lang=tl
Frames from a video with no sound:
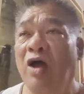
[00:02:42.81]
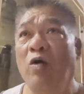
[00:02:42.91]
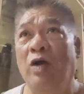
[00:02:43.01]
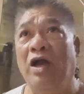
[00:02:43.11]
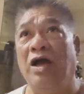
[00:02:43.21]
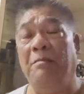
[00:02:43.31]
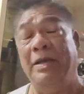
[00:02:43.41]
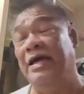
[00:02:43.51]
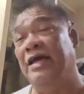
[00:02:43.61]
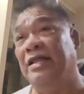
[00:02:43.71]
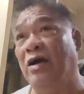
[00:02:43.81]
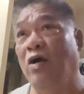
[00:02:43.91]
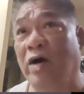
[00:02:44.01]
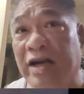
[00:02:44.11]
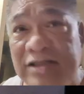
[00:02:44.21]
wala kang pinakitang
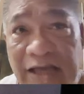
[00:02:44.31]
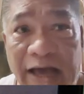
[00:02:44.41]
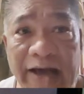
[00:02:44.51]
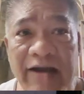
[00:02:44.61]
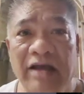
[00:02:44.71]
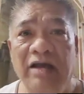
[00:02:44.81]
ORCR,